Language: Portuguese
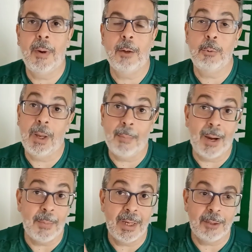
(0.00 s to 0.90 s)
Cuiabá
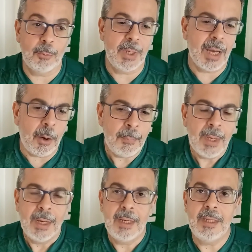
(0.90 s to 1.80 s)
amanhã, domingão.
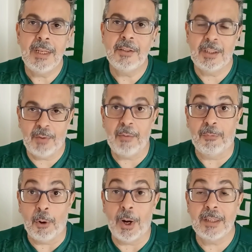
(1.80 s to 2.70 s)
E a gente vai
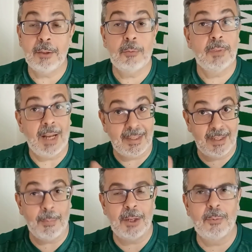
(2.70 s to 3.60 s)
forte
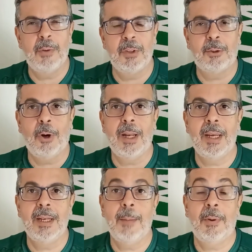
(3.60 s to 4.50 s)
trazer mais uma vitória
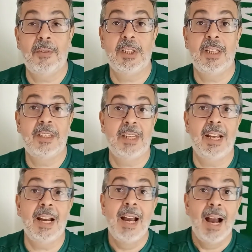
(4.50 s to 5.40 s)
aí, né? Para ver se a gente
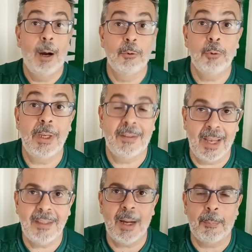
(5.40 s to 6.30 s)
chega aos
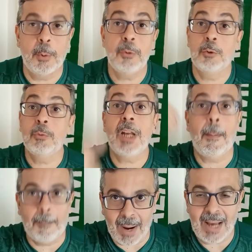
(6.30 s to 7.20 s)
80 pontos e
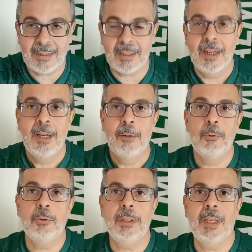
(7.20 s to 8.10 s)
ultrapassa
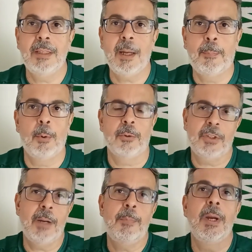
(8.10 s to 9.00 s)
os 80 pontos.
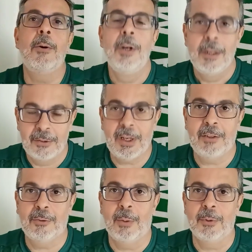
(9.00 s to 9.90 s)
Campeão já
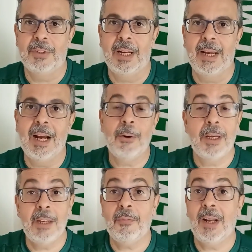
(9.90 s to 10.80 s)
somos, tá legal?
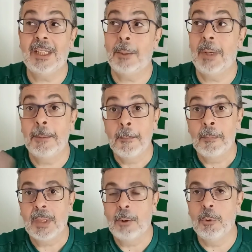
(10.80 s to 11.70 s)
Queria falar também
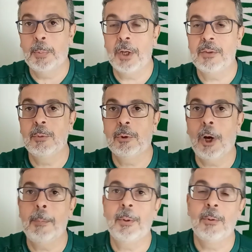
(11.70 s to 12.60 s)
no próximo
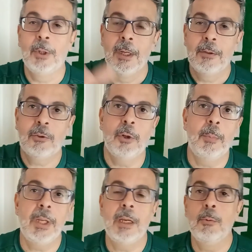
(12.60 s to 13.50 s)
tópico
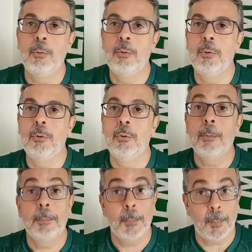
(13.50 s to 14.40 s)
sobre o
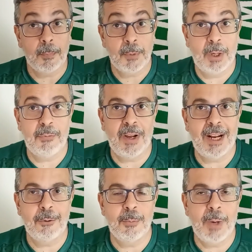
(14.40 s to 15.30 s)
que
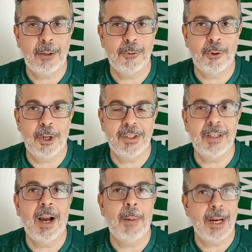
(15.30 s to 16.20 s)
falaram do Marcos Rocha,
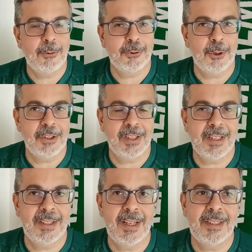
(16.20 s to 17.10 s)
a Marcos Rocha na
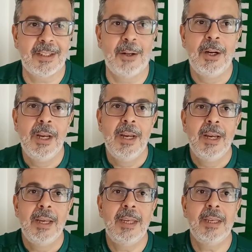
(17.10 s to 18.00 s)
seleção.
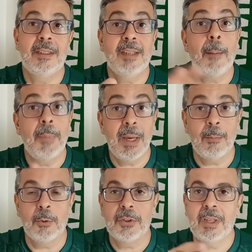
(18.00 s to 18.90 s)
E
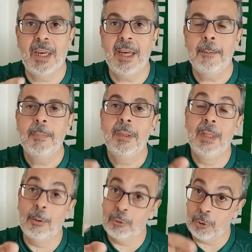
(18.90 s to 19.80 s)
sabemos que
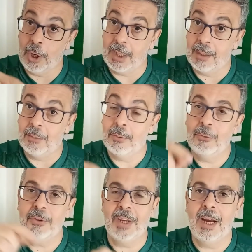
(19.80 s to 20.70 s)
não jogam
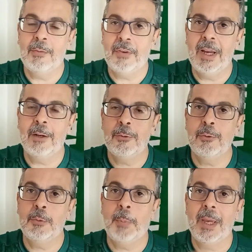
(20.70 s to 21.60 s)
o Zé Rafael,
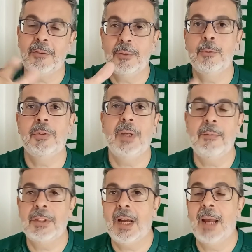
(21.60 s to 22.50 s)
suspenso e o
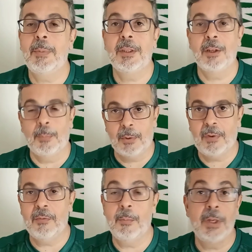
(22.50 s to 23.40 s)
Gustavo Scarpa, então
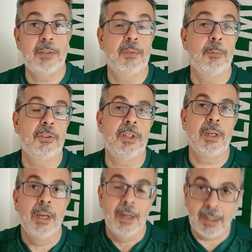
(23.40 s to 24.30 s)
provavelmente vamos
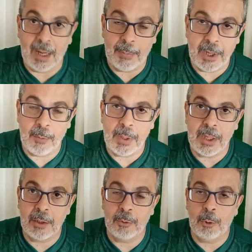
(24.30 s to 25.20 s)
de Gabriel
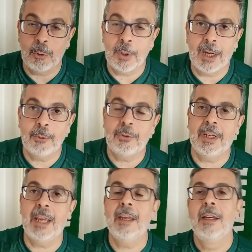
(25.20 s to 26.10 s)
Menino no lugar do
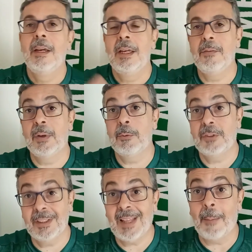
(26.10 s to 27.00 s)
trem e vamos
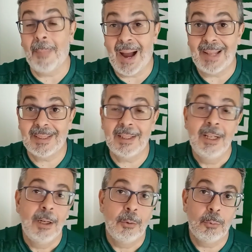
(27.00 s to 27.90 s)
de Tabata
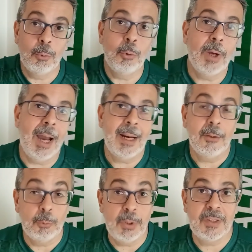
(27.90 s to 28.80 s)
no lugar
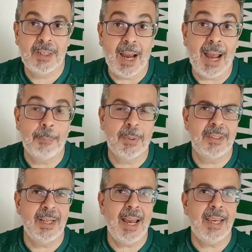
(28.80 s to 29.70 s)
do Scarpa.
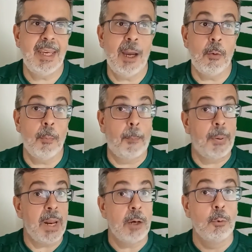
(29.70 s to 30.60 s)
Será que é um
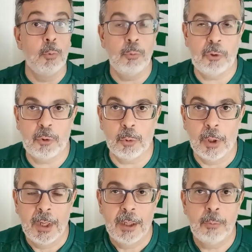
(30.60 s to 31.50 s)
prenúncio
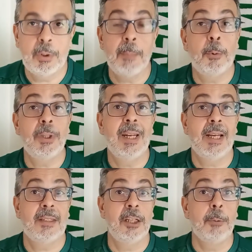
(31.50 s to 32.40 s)
do que
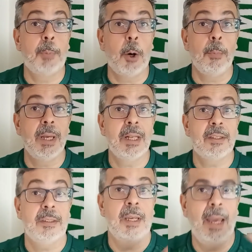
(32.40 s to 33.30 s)
poderá ser o
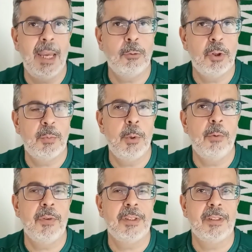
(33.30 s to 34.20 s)
Palmeiras em
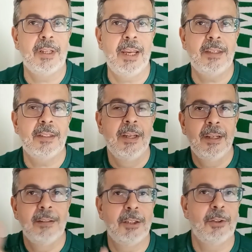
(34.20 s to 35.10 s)
2023?
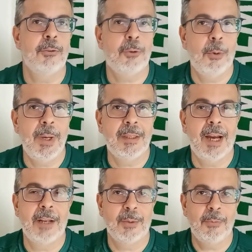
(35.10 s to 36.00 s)
Deixa nos
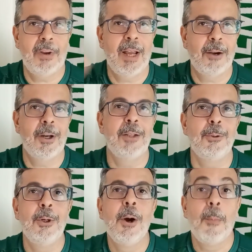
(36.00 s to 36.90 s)
comentários. Vamos falar agora
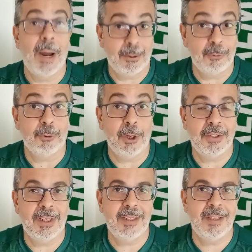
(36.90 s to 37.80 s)
do Marcos
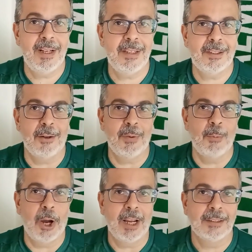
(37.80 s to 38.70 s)
Rocha na seleção. Vamos
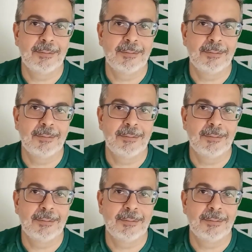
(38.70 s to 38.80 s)
embora.